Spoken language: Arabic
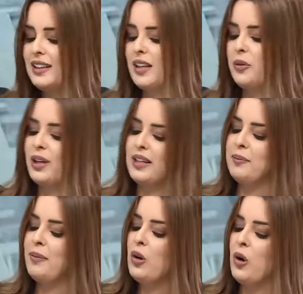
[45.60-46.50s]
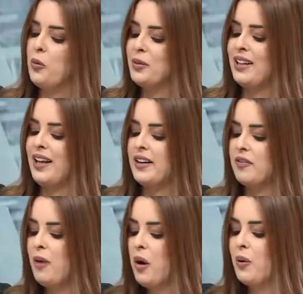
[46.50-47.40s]
اولا ما هو او بدنا نعرف
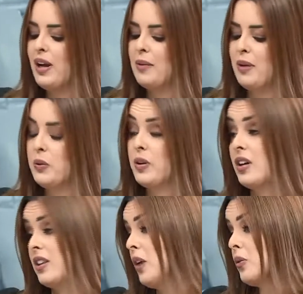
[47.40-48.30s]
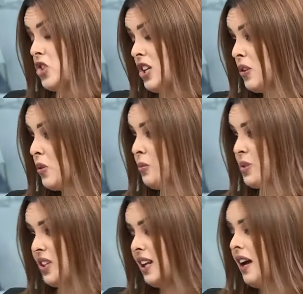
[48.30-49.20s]
ما هو علم الوراثه او الجينات هو
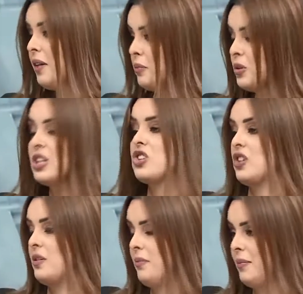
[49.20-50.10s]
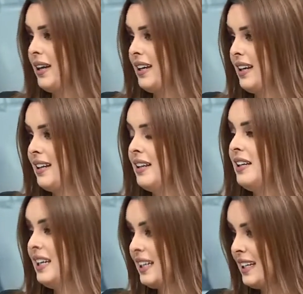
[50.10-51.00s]
مصطلح منتشر
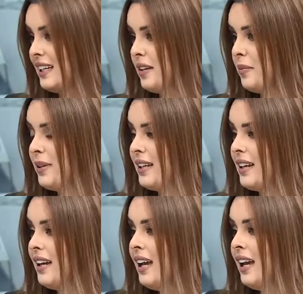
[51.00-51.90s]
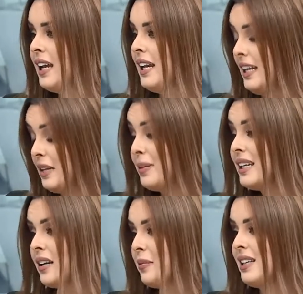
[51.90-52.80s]
نحكي علميا
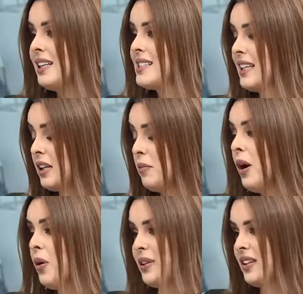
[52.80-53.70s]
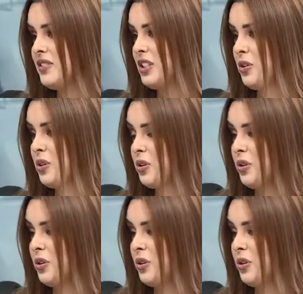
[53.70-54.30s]
بين الناس لكن ما هو تفسيره دكتور؟